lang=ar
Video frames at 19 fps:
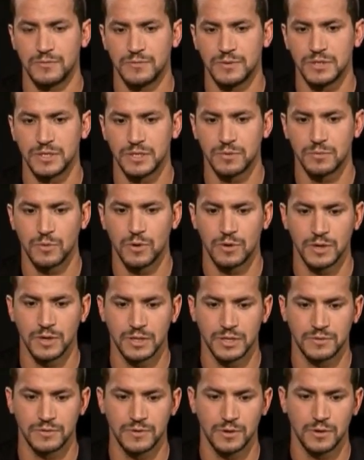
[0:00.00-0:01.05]
95% فيزيكمون
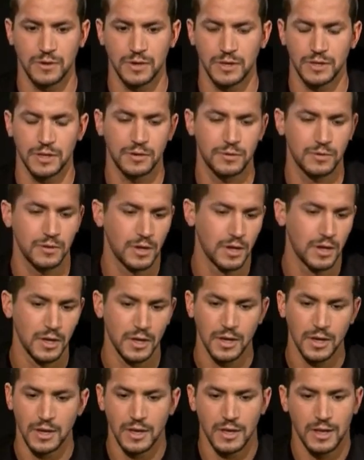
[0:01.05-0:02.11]
نحس في روحي تو
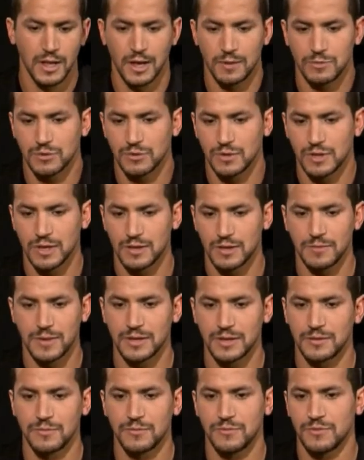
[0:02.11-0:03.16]
الحمد لله هذا
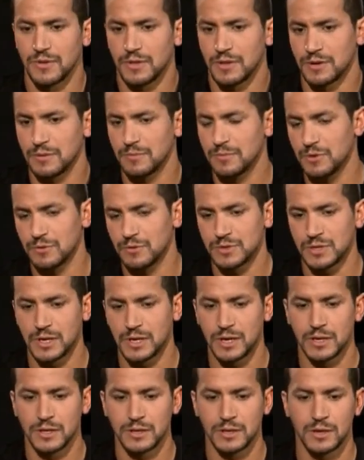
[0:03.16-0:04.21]
معناتها من فضل ربي
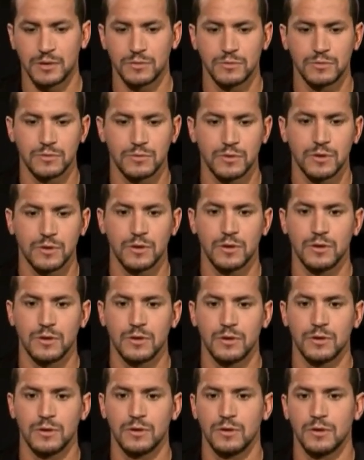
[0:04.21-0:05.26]
وصحيح اللي كونه
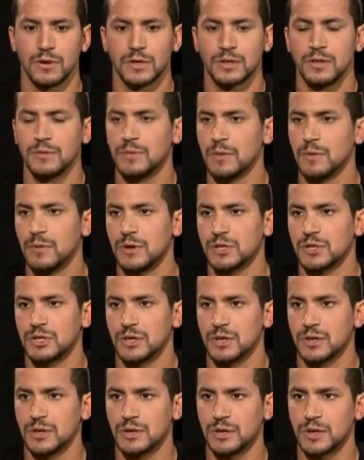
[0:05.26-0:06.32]
آه، خدمنا
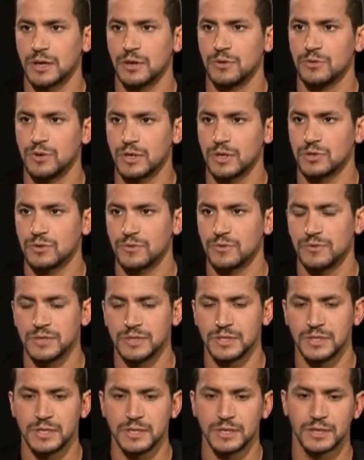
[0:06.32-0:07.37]
برشا غير ادوكاسيون
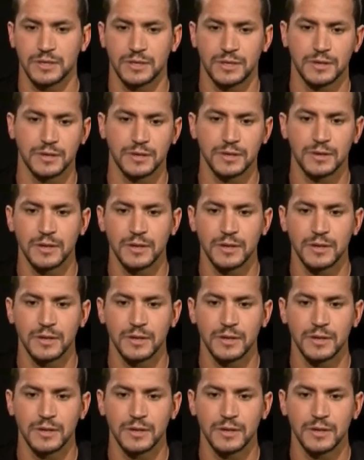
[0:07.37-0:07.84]
فيزيك